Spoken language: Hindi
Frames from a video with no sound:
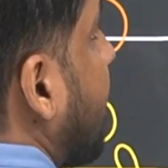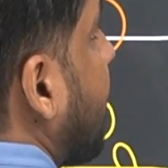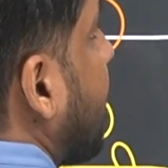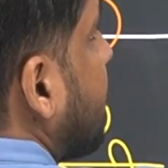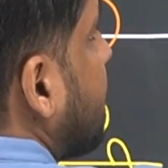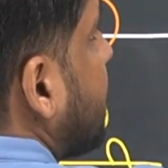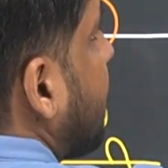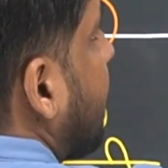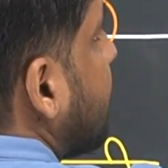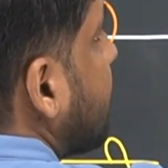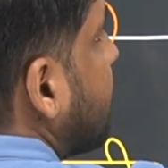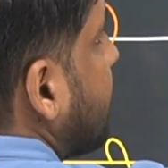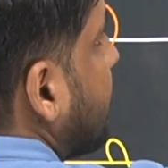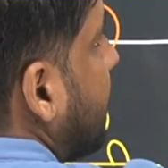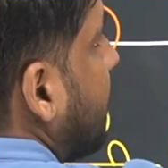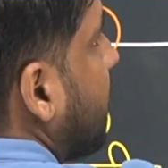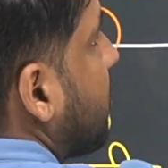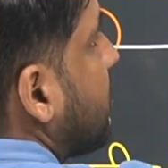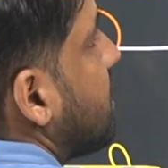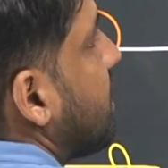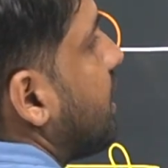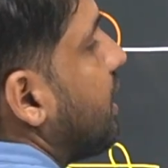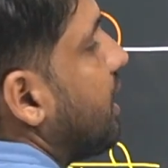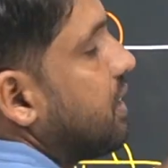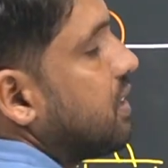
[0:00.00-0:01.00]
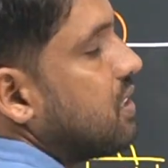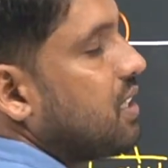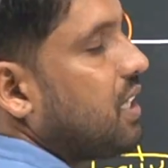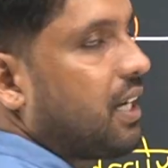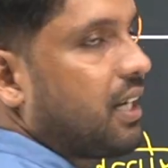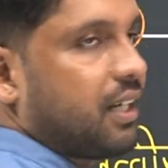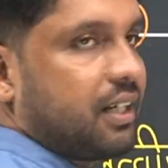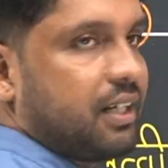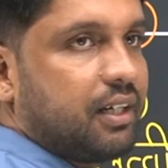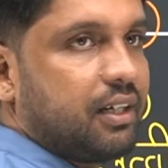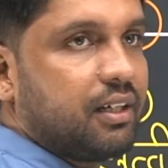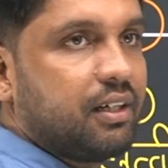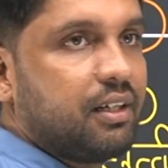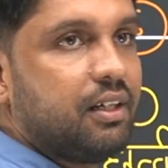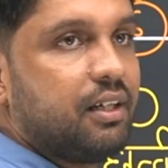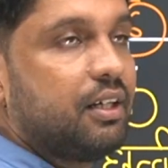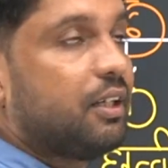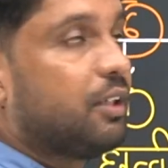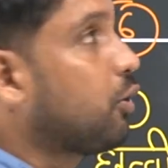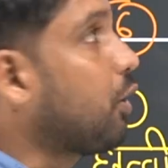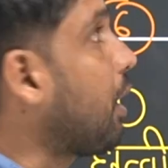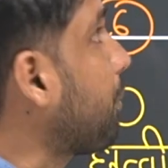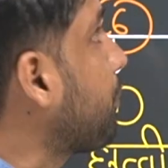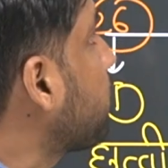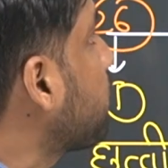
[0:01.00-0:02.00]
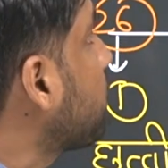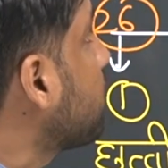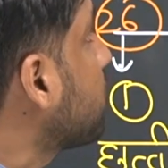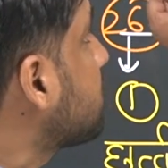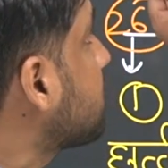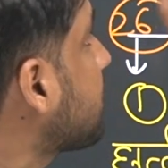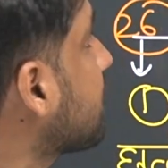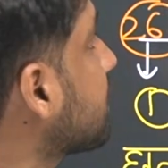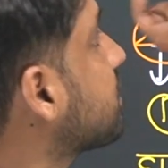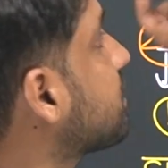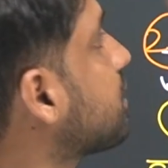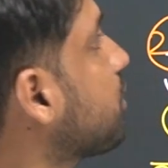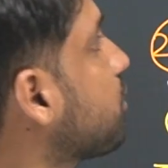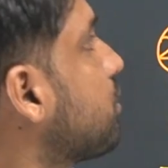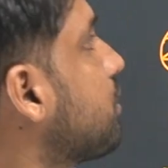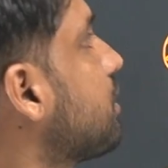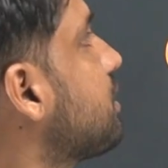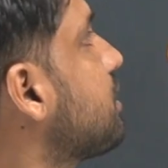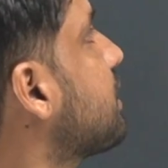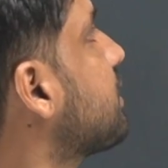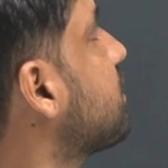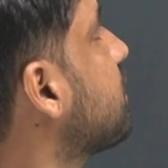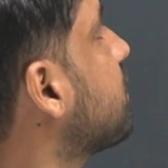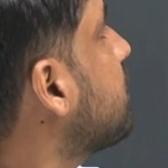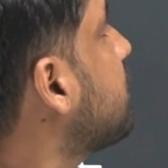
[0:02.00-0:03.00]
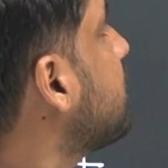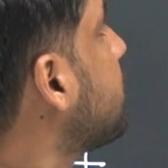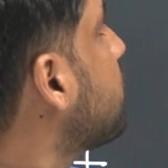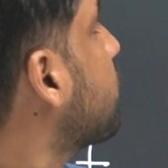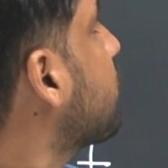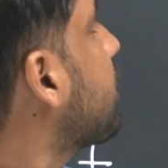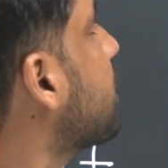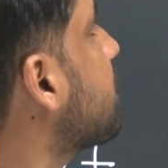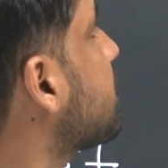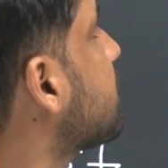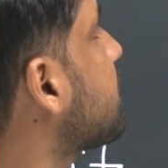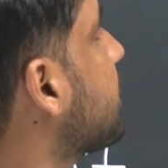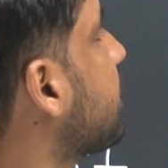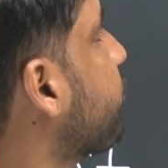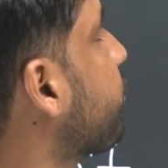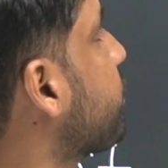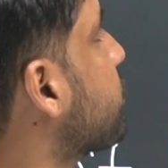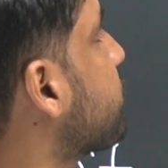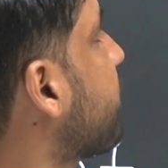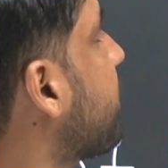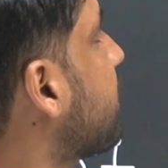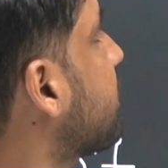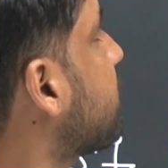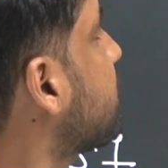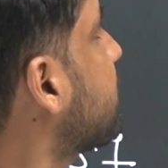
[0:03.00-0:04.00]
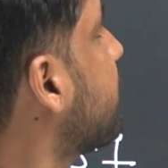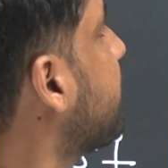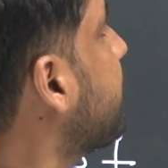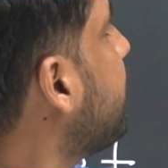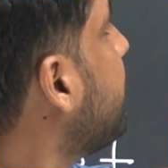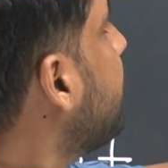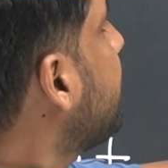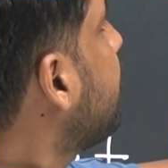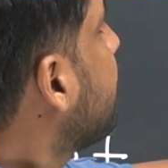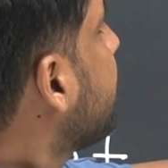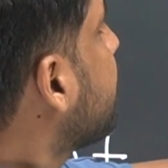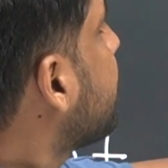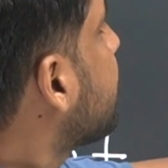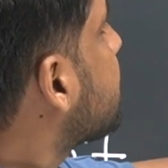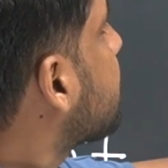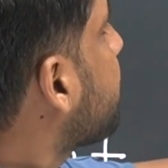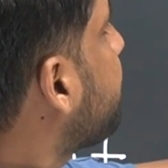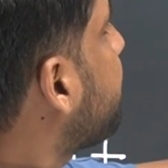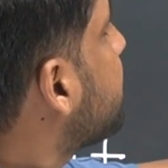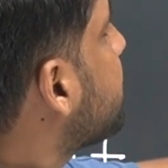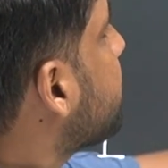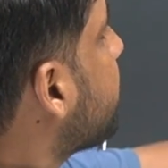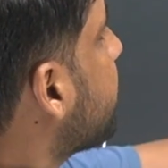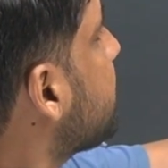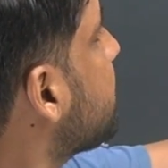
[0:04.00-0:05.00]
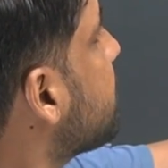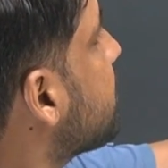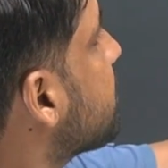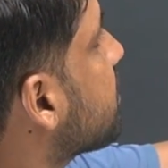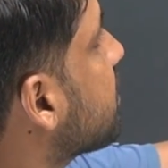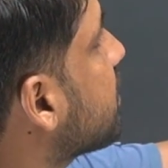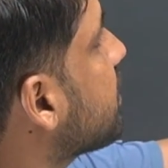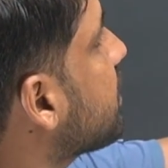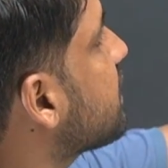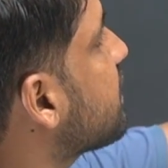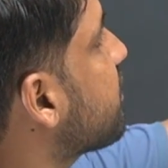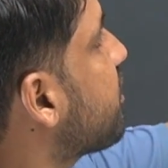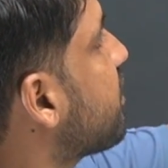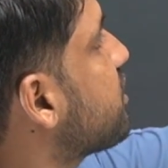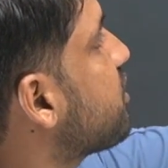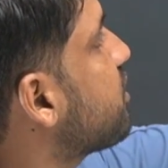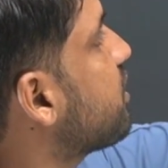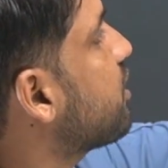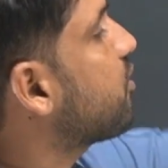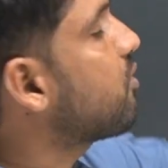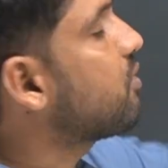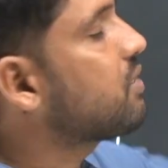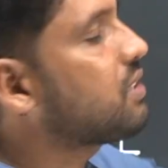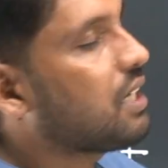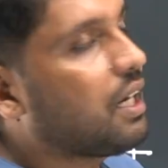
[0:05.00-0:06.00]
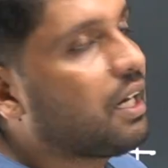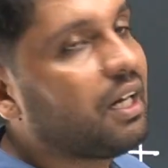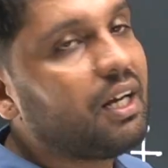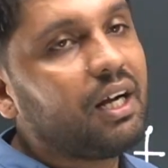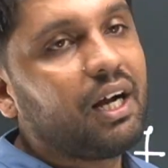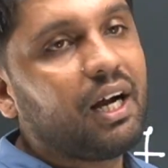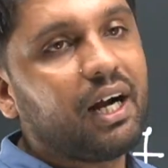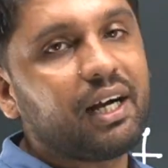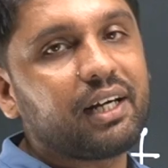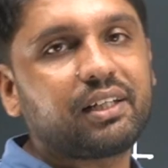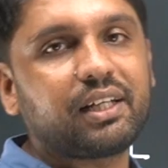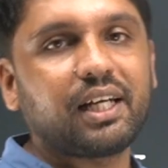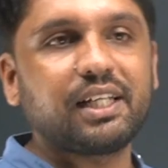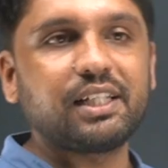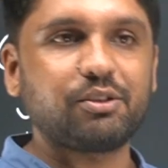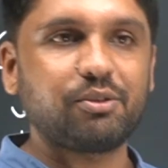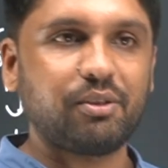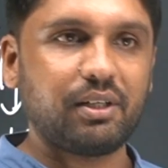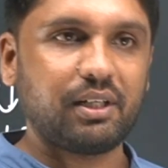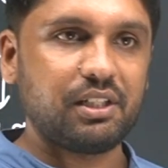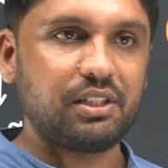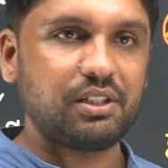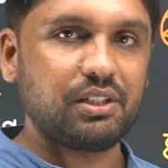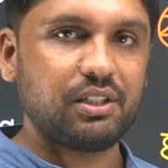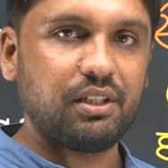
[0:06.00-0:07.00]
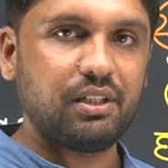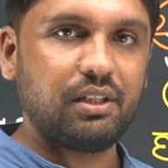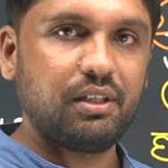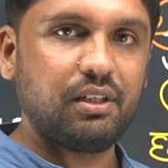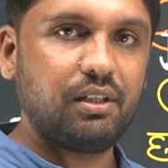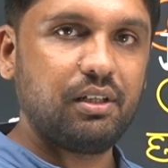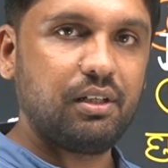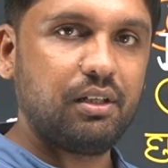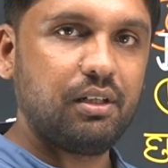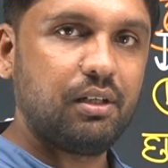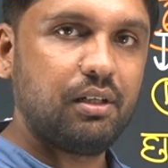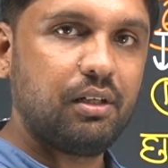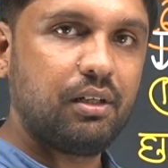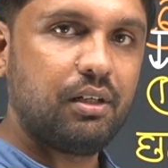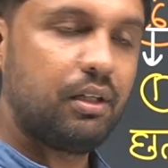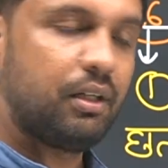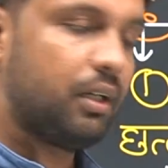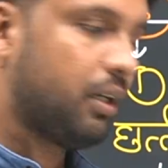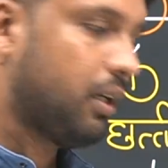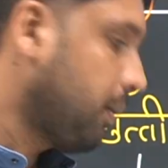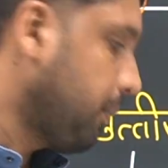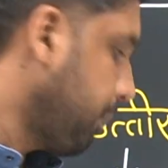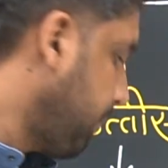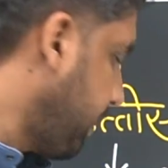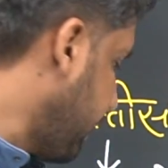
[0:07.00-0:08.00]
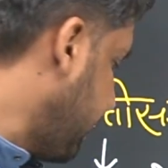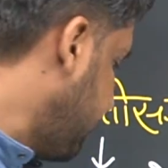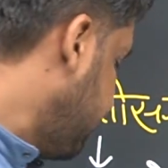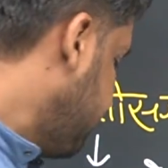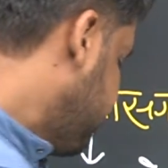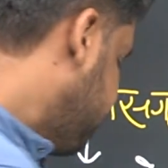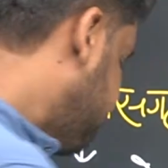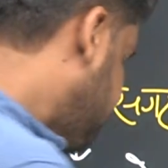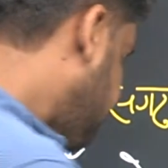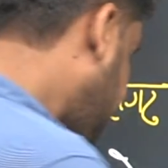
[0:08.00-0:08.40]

झा झा से क्या हो जाएगा झारखंड तो आपको छत से उत्तर झा से तीनों राज्य सीक्वेंस में याद आ जाएंगे ये छब्बीस राज्य सत्ताईसवा राज्य और कौन सा अट्ठाईसवा राज्य फिर